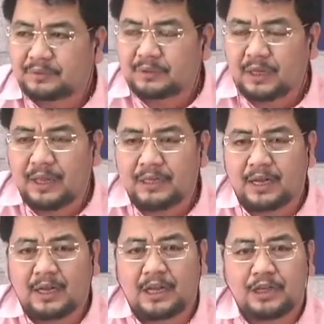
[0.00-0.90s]
ay
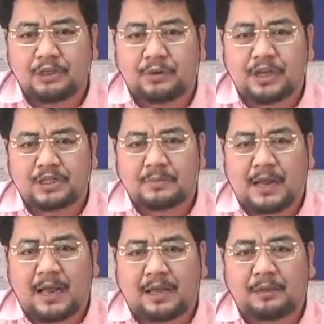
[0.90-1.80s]
ang uh, US
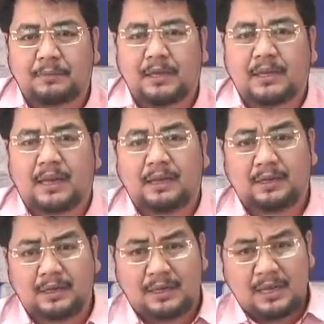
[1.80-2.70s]
mga kaibigan.
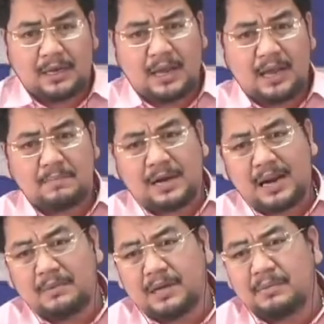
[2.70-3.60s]
Kaya
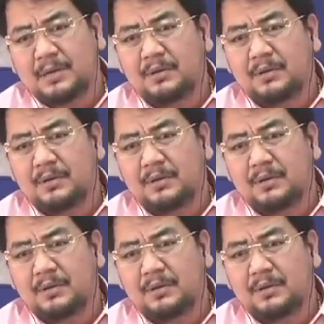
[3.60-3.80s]
marami naman ho